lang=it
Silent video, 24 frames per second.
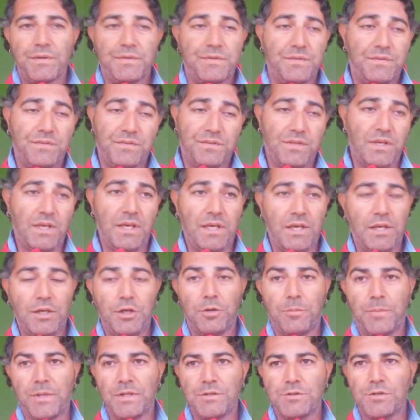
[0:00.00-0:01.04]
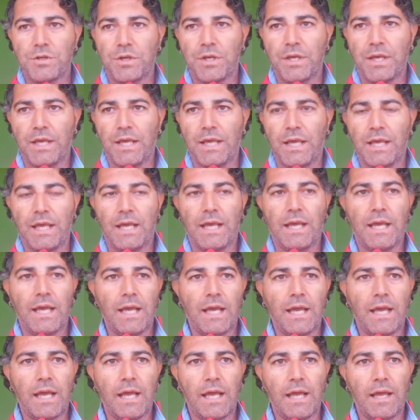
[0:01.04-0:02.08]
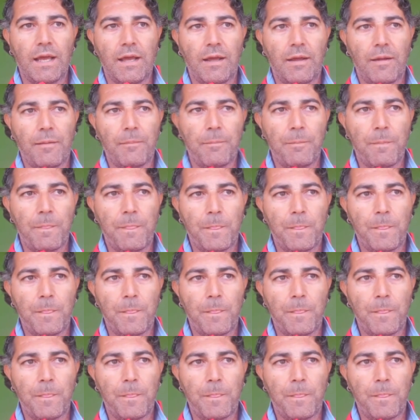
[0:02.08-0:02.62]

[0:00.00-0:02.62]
Sì, io penso che